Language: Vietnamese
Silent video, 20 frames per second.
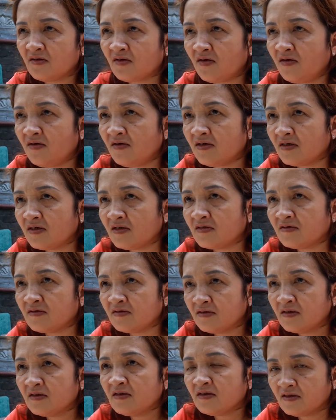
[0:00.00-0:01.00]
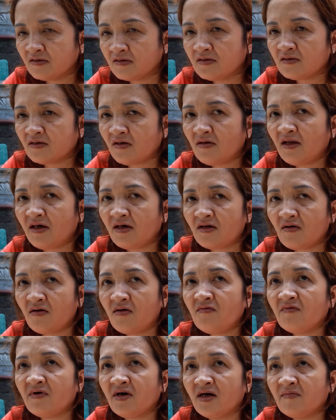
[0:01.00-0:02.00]
thôi đó ha.
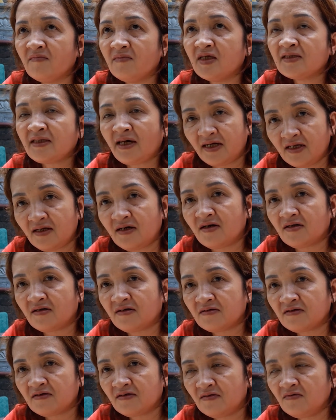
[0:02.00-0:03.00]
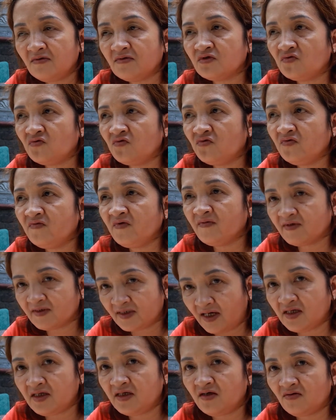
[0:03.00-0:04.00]
Nó về miền Tây đó, nó là chú về miền
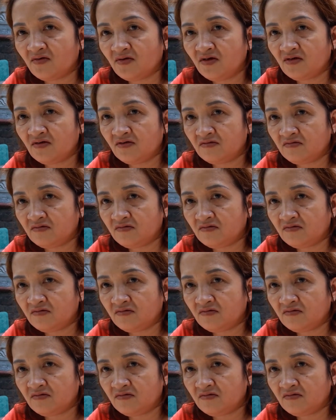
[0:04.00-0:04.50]
Tây nhiều đó.